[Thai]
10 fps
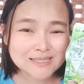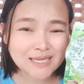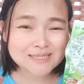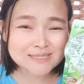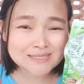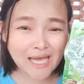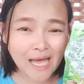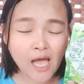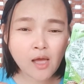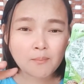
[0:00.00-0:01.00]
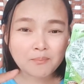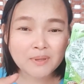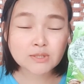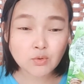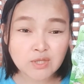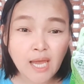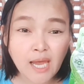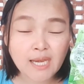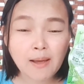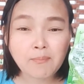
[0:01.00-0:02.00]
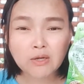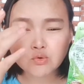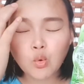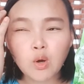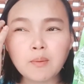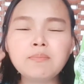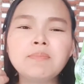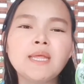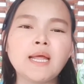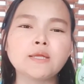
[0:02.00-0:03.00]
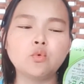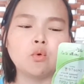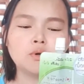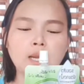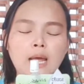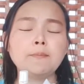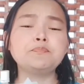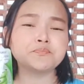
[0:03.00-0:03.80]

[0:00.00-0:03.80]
นะจ๊ะเป็นส่วนใหญ่นะ บางตัวก็ไม่มีนะทุกคนนะ